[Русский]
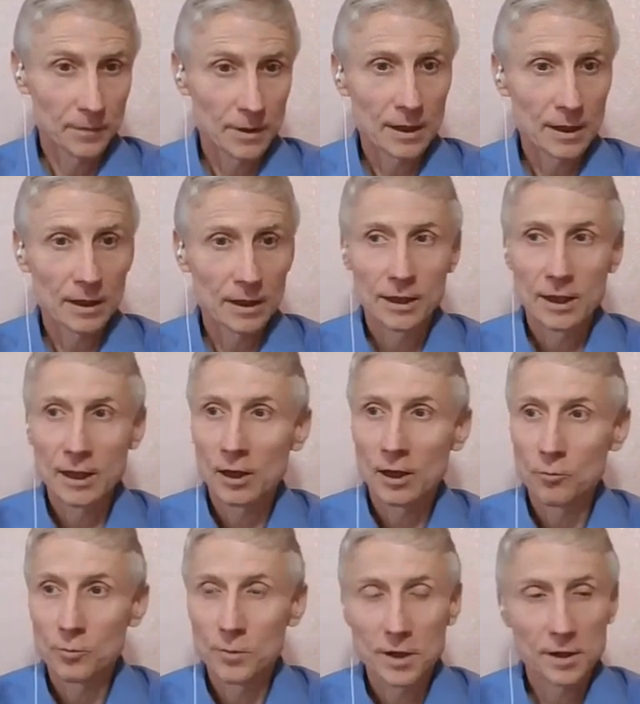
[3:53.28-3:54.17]

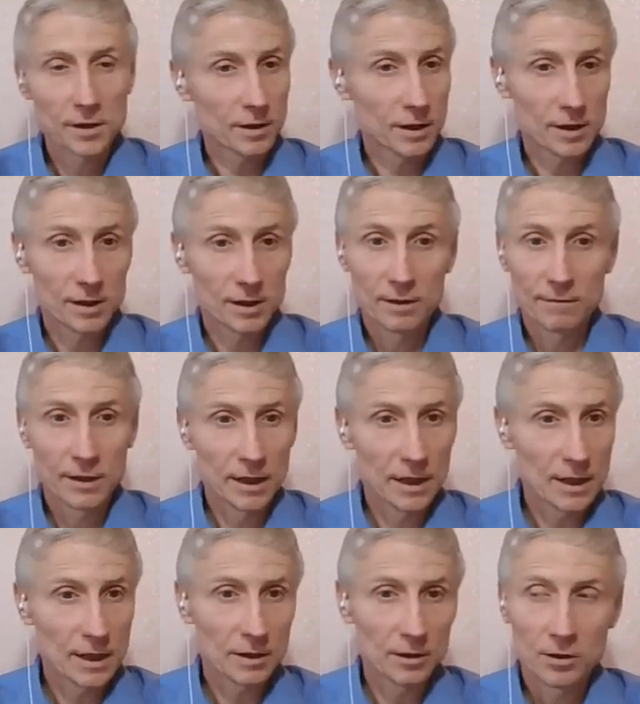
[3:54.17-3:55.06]
когда у меня есть разные
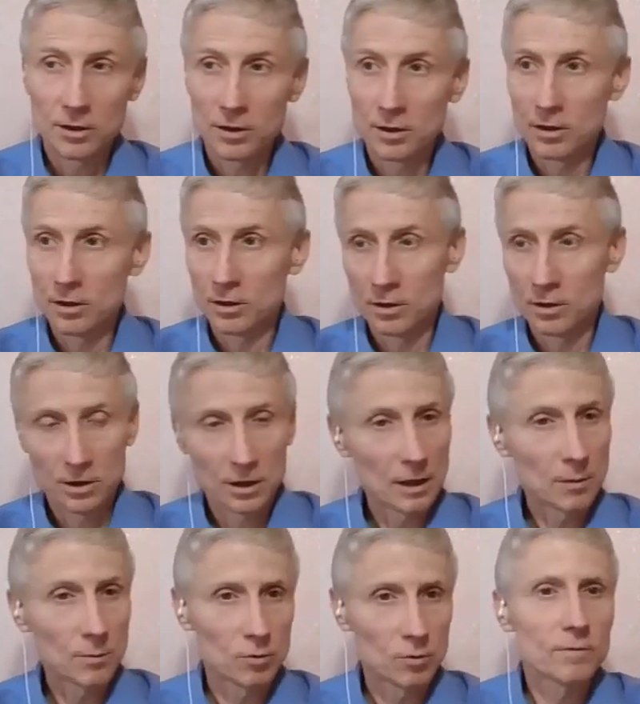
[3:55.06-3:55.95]
варианты, и
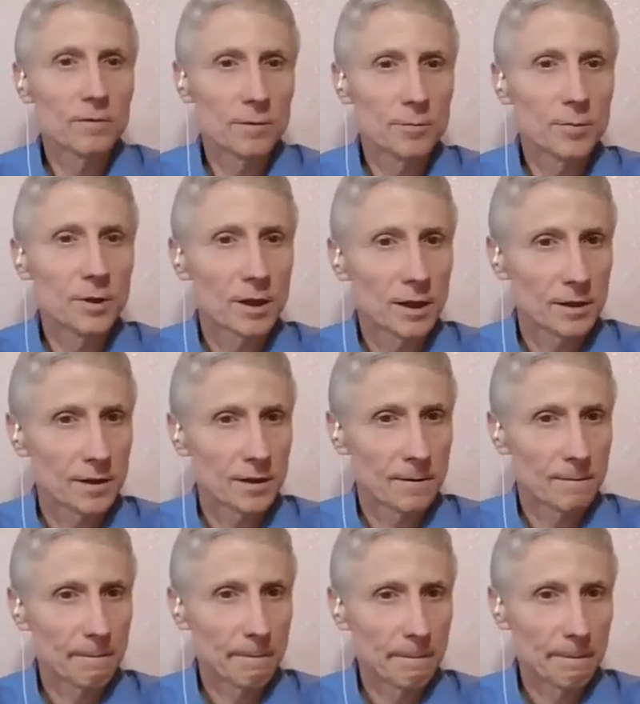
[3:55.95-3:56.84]
я могу выбирать.
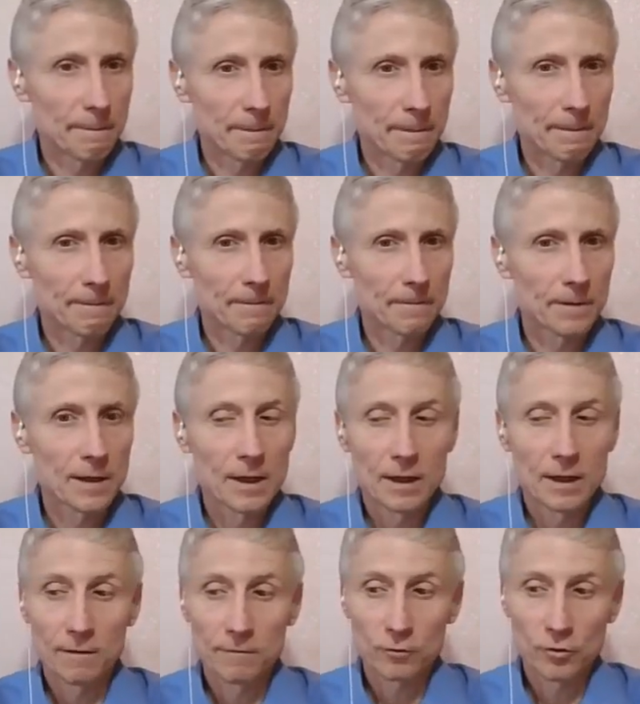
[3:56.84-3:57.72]

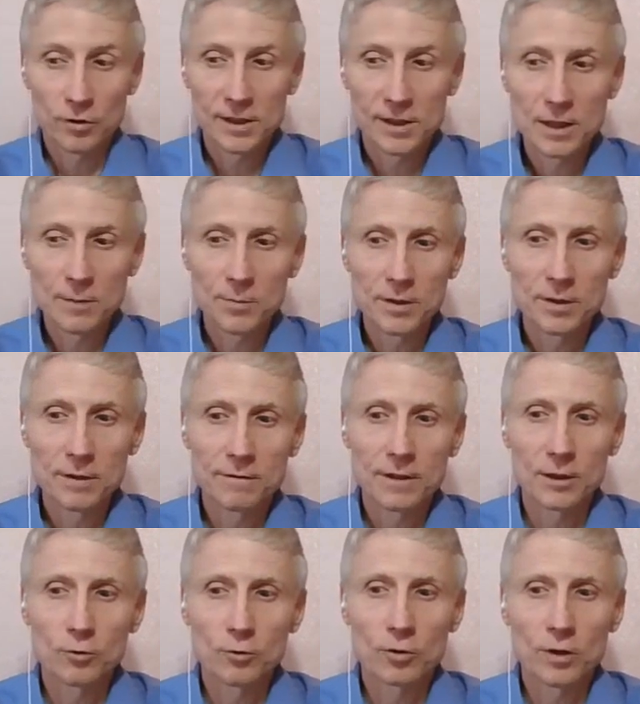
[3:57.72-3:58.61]
И в той степени,
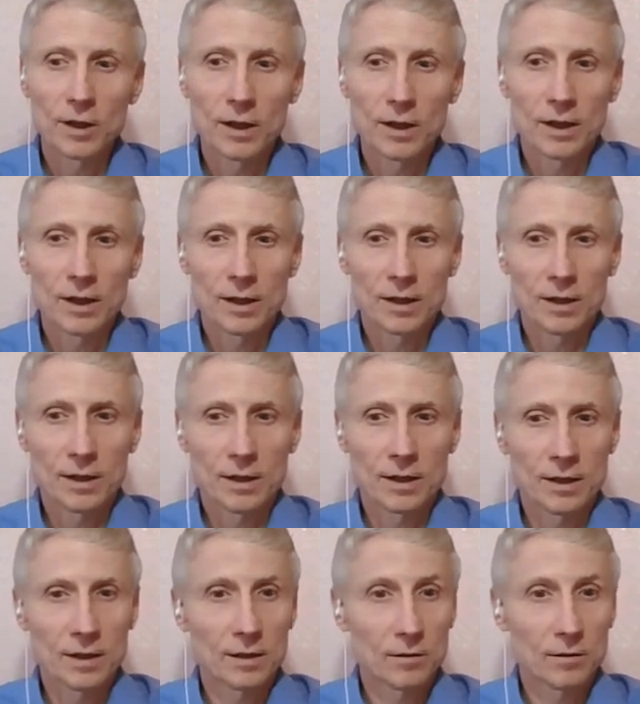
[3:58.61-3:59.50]
в которой
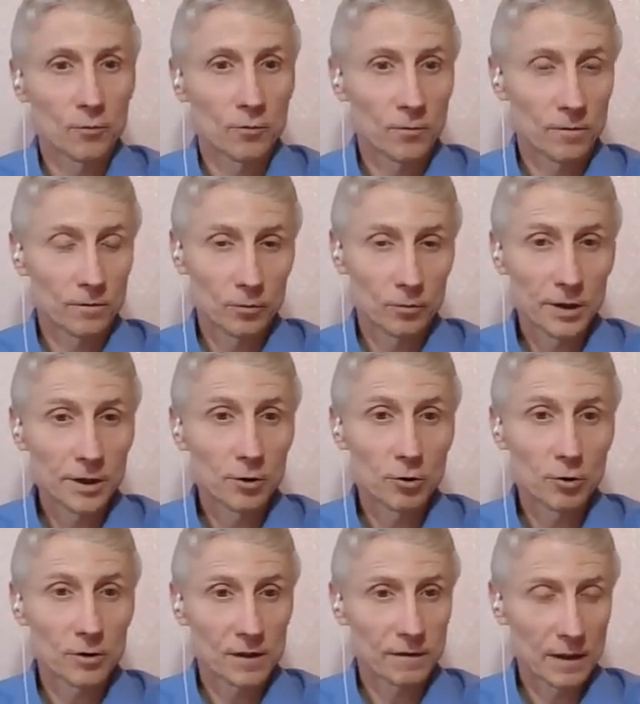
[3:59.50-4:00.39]
внутри
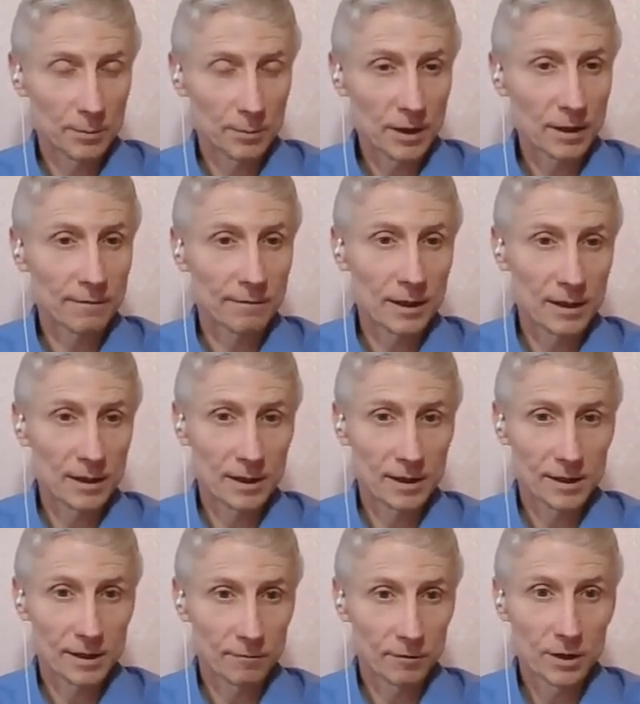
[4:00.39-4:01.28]
нее
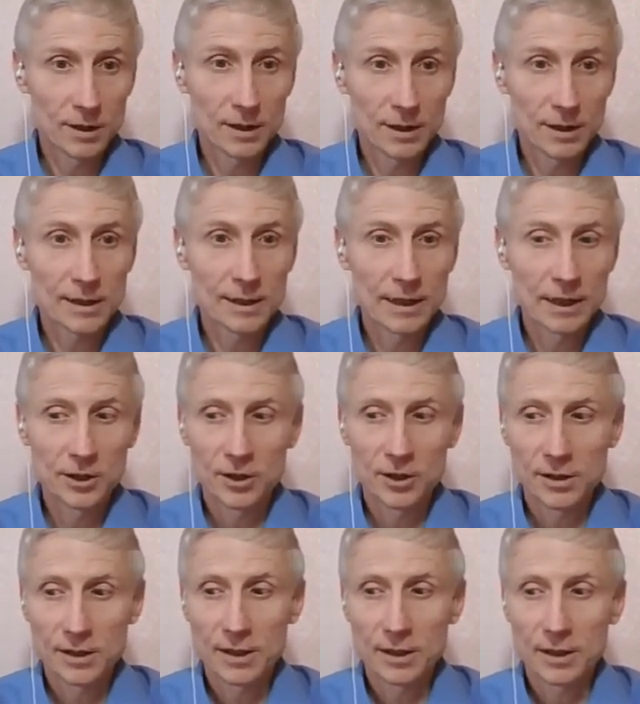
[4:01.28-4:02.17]
сформировались вот эти
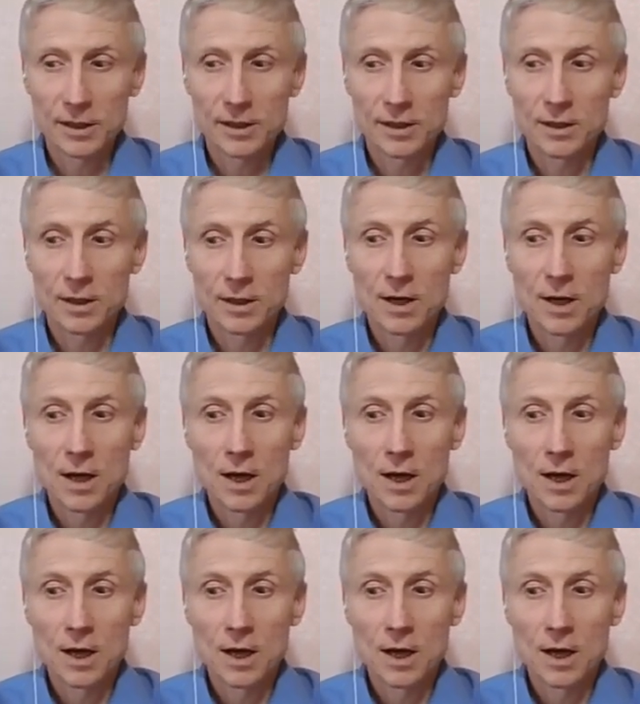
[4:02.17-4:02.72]
настоящие ценности,